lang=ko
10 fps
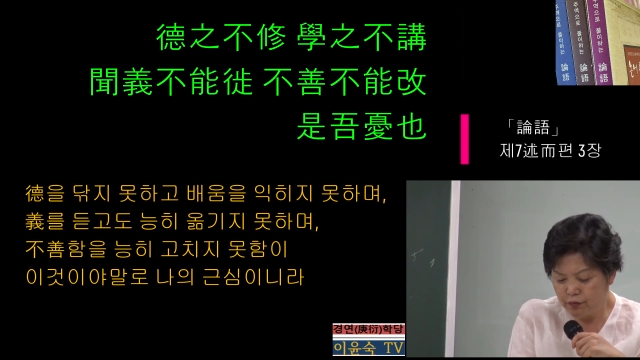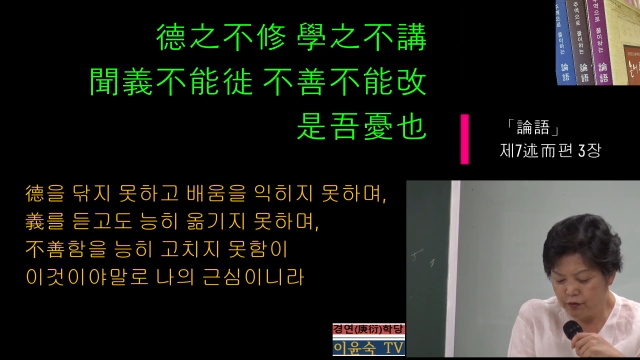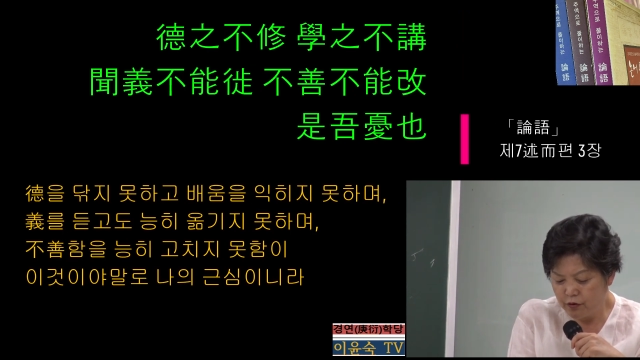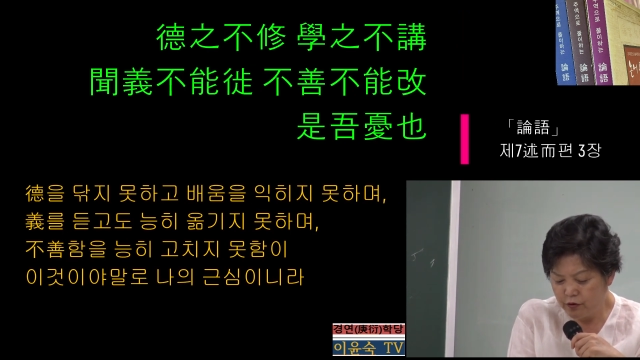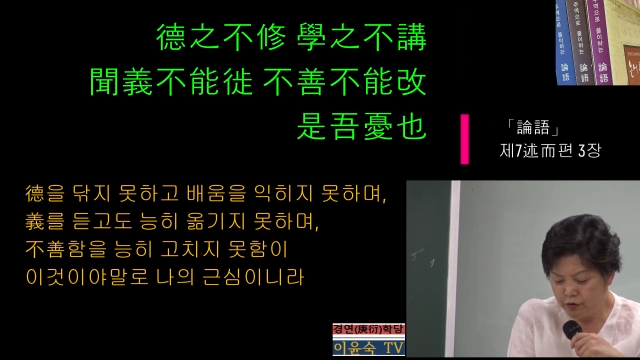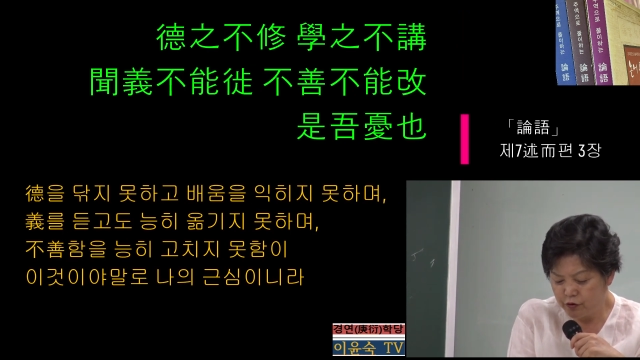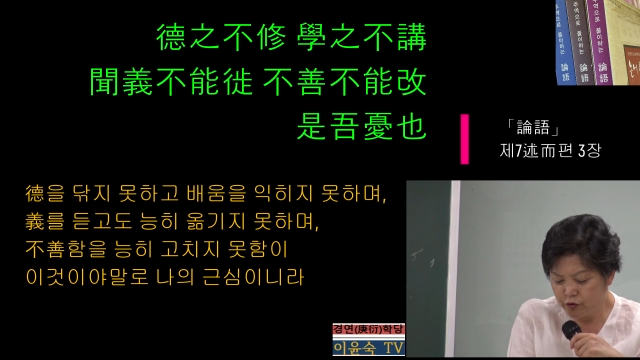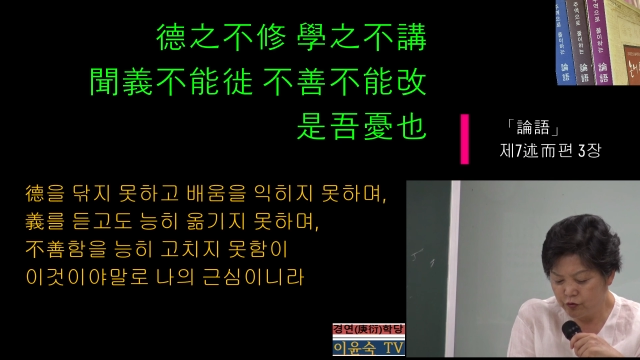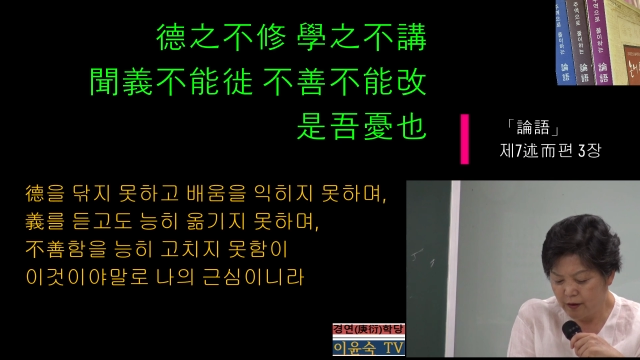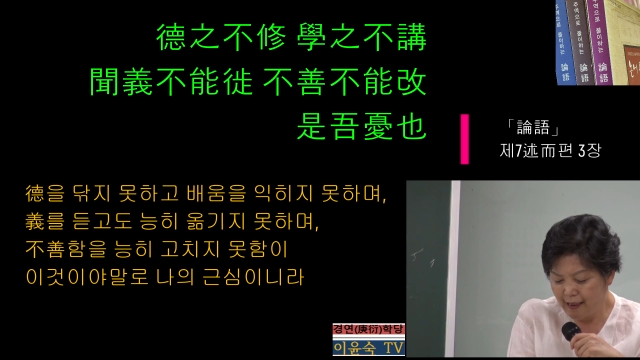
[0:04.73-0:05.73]

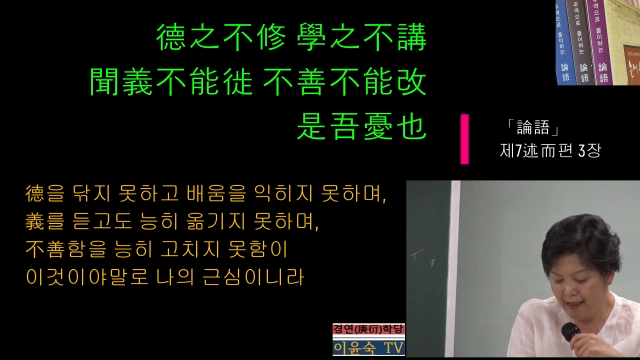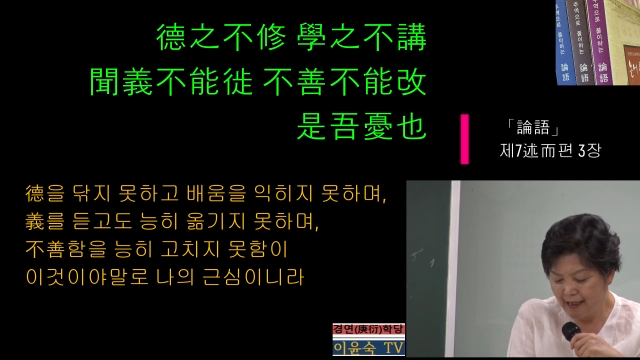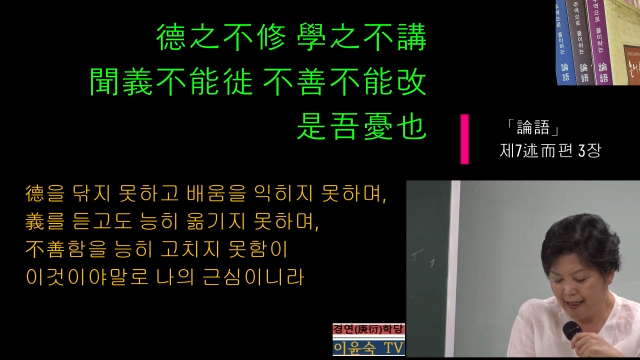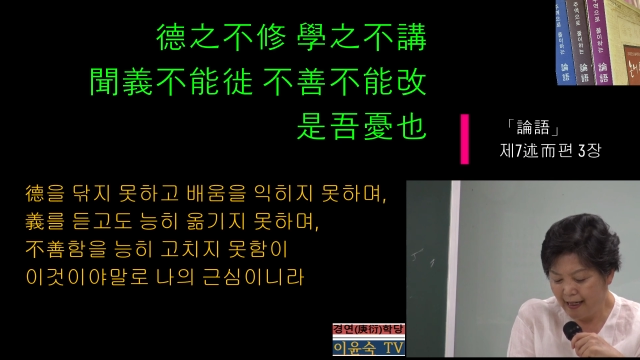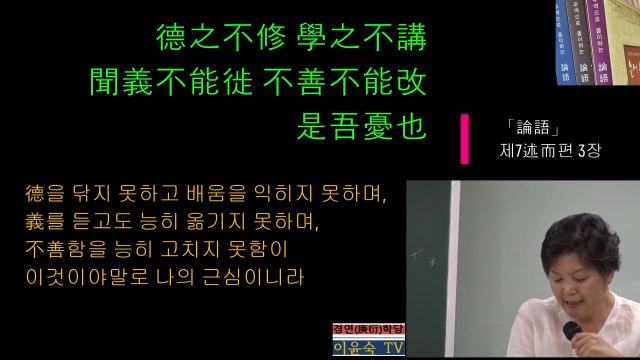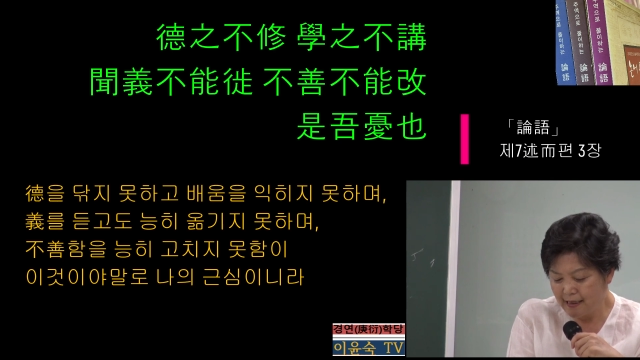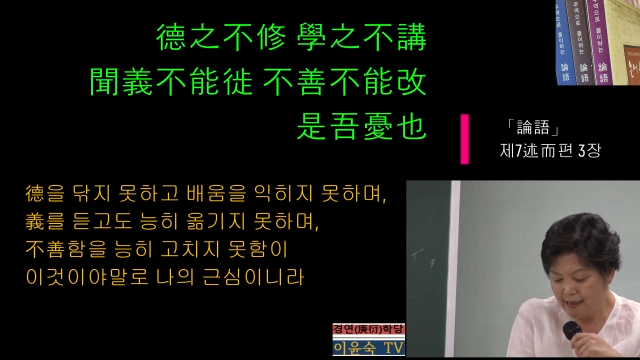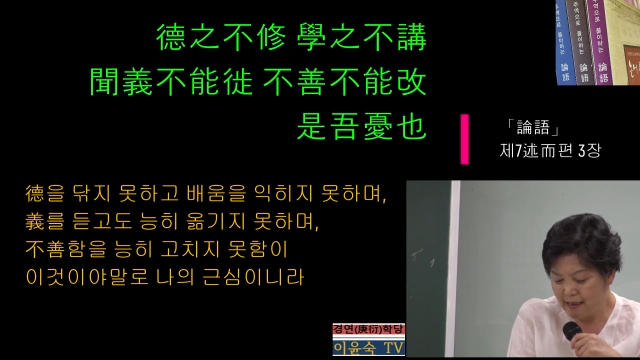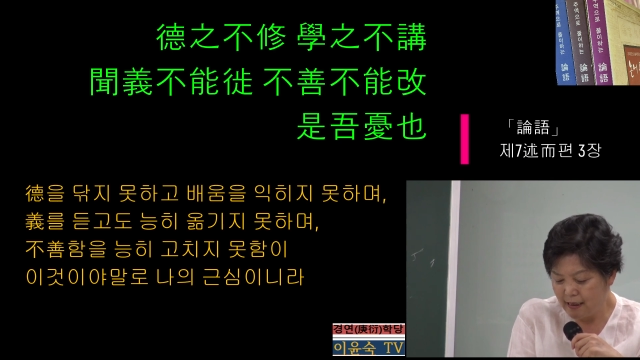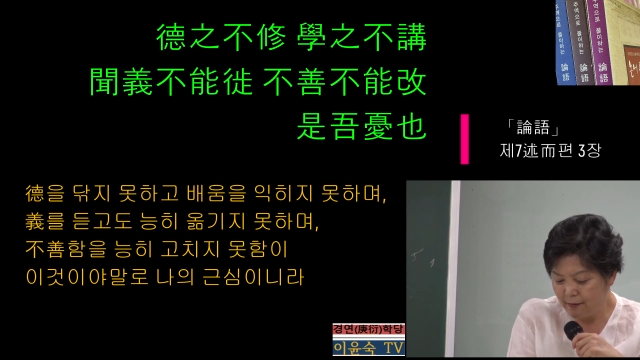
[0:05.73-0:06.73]
불수와
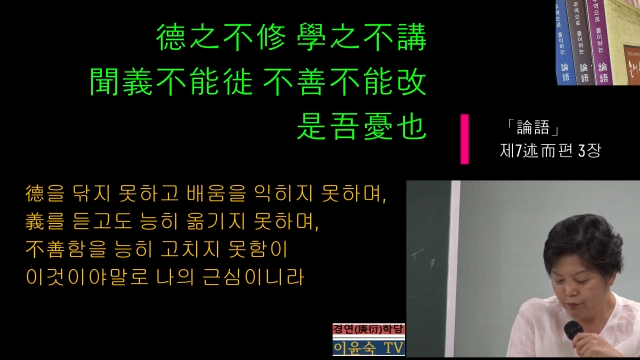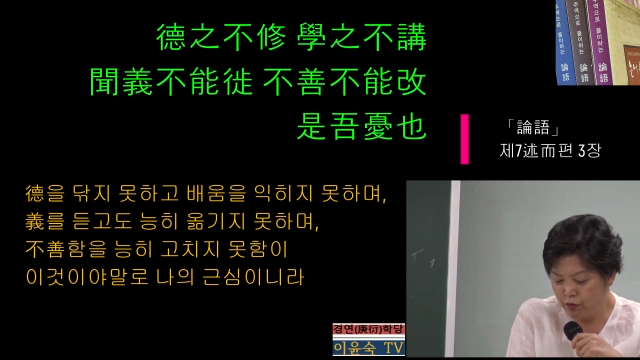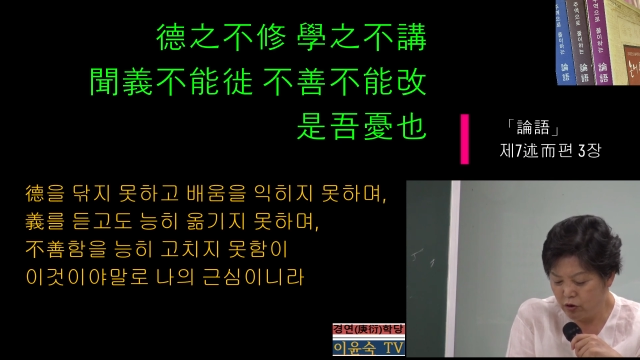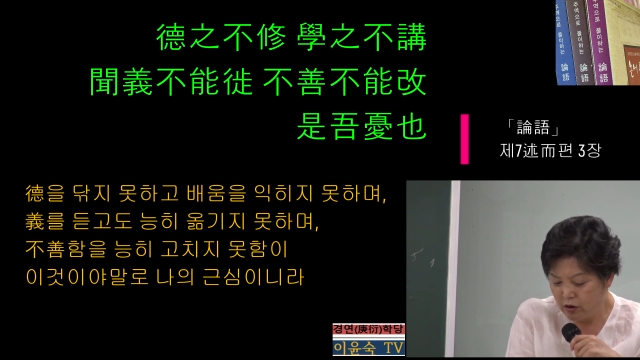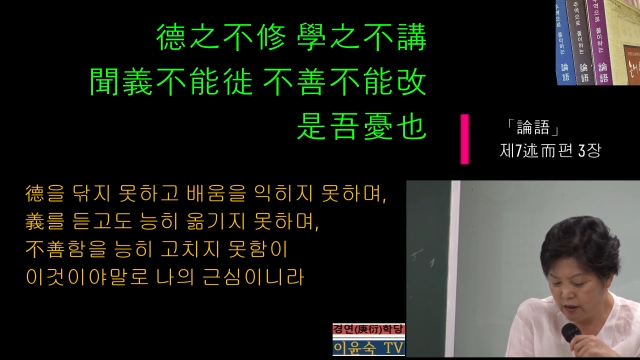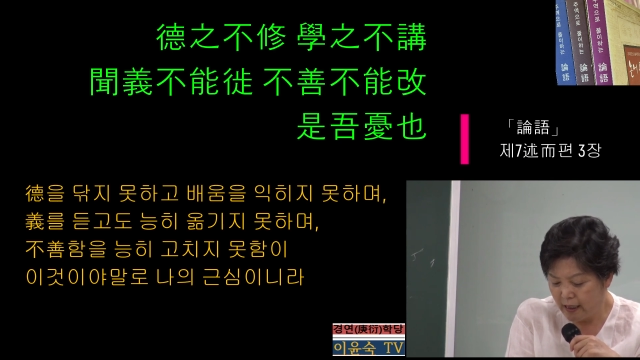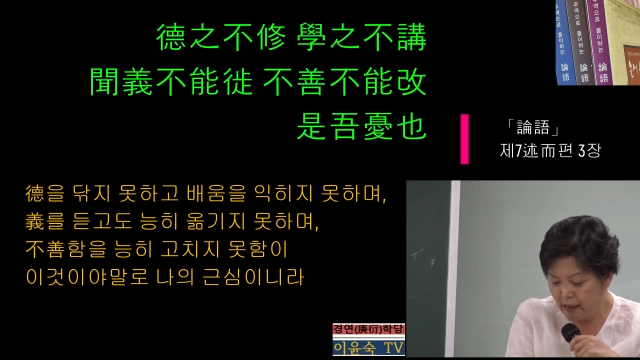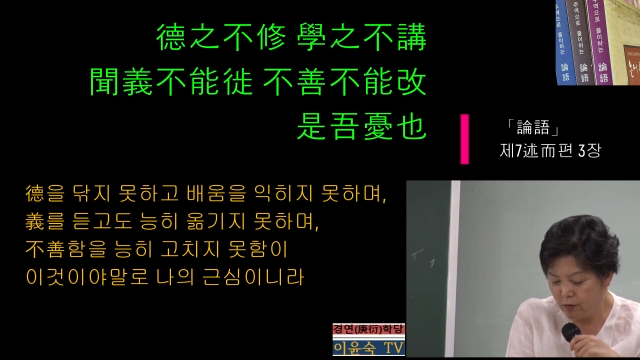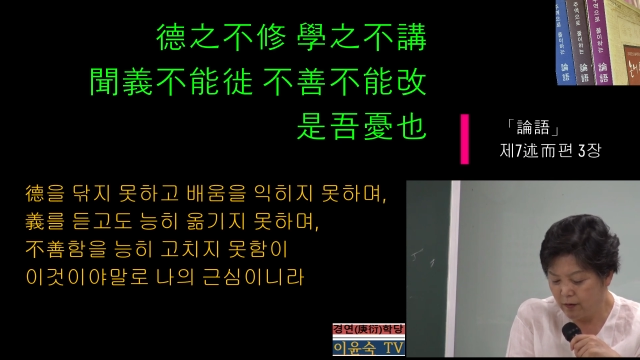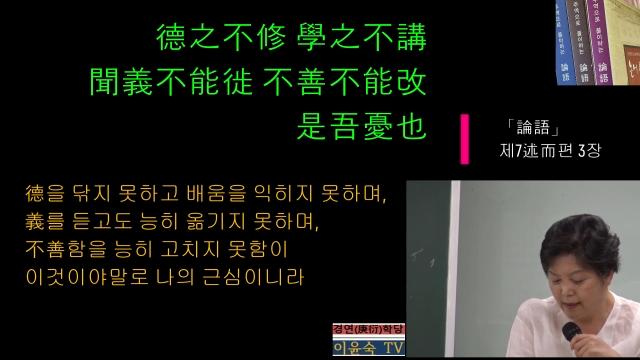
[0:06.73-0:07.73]
학지
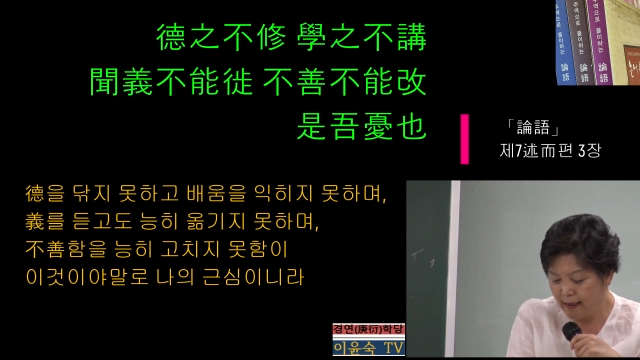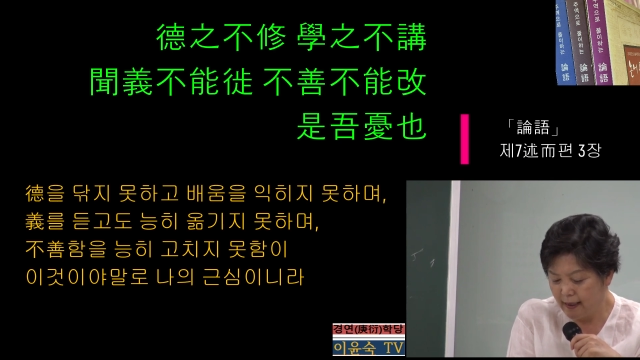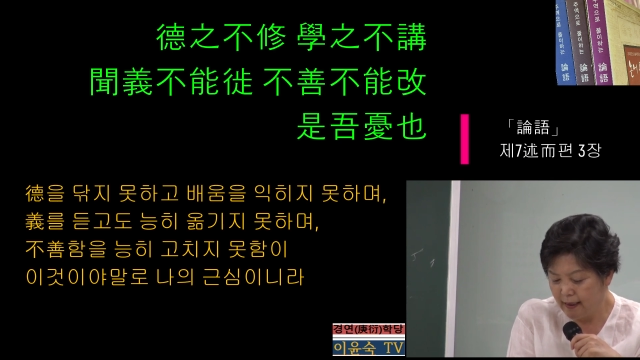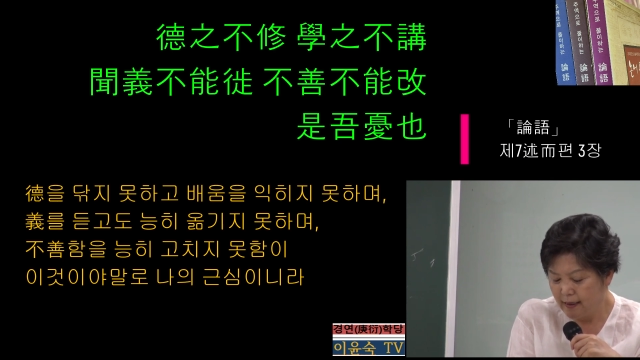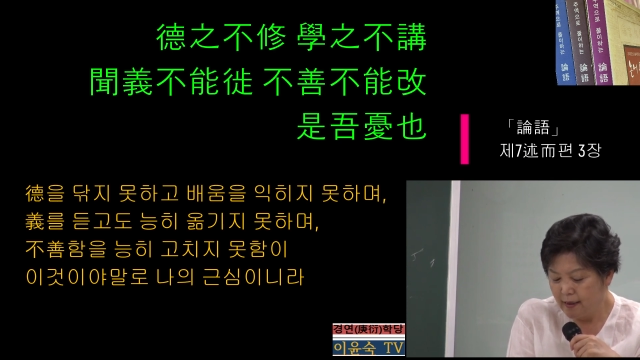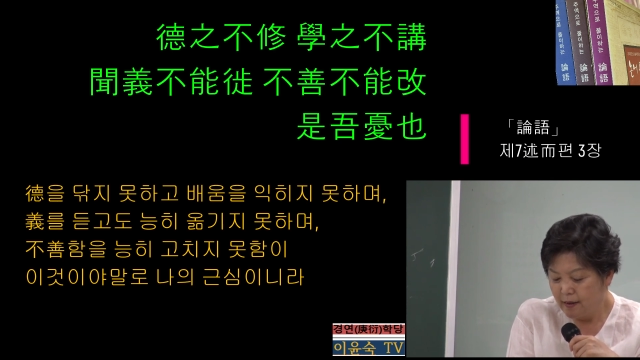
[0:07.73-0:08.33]
불강과